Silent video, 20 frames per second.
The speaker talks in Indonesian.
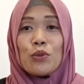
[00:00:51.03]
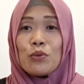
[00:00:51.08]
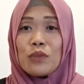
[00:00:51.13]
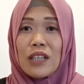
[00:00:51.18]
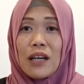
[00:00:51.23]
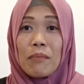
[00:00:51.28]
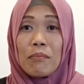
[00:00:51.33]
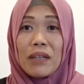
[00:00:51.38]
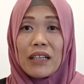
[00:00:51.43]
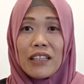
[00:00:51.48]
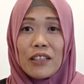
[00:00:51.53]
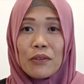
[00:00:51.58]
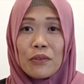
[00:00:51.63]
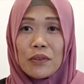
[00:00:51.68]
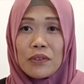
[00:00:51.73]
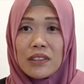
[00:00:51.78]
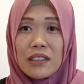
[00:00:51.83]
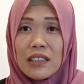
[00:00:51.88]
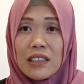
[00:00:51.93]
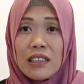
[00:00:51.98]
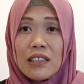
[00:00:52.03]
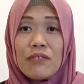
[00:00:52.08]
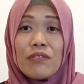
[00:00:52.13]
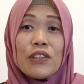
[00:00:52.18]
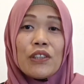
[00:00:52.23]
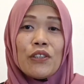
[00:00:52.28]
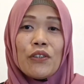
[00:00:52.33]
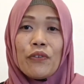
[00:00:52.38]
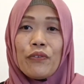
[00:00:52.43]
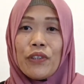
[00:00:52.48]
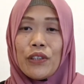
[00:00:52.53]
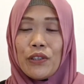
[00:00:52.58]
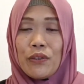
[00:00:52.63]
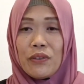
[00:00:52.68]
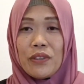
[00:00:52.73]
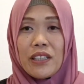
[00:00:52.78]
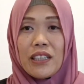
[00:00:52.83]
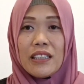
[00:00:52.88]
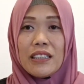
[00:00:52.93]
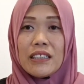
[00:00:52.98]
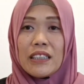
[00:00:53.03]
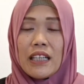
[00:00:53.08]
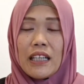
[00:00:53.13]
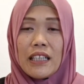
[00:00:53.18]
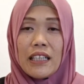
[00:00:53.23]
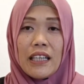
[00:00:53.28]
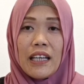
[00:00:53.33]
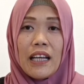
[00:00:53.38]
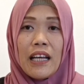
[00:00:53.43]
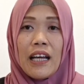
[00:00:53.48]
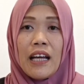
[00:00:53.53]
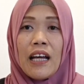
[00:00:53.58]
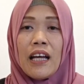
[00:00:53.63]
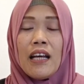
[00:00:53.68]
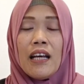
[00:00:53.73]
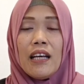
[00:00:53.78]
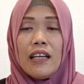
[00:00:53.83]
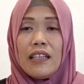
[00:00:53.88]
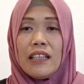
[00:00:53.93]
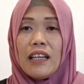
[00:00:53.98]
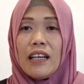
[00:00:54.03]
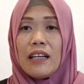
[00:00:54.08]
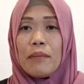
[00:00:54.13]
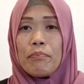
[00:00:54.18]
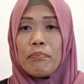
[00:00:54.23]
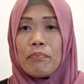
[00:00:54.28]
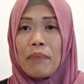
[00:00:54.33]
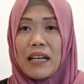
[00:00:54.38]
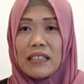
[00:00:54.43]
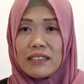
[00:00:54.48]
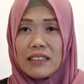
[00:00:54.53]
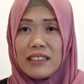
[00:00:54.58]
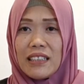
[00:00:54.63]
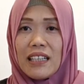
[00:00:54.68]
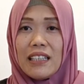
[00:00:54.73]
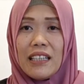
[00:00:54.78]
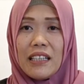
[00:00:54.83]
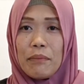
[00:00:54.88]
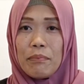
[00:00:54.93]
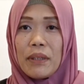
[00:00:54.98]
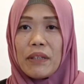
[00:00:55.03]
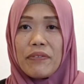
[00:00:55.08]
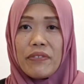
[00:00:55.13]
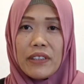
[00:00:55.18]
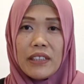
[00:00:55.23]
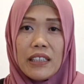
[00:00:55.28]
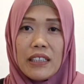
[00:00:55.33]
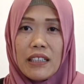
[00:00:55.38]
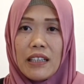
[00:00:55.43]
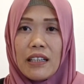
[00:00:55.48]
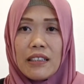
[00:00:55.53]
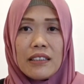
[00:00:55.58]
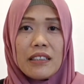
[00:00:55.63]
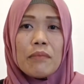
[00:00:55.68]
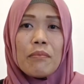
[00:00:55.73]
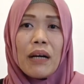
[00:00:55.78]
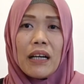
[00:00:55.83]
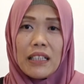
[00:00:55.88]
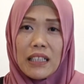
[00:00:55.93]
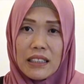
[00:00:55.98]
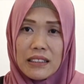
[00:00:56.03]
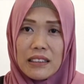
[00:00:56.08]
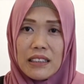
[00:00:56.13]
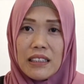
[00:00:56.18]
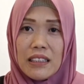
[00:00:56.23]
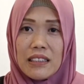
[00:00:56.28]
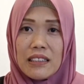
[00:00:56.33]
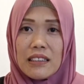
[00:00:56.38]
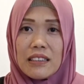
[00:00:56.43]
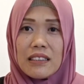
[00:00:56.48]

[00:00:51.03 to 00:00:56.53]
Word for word: sudah mengikuti video-video dari saya ya pasti kalian berpikiran gimana sih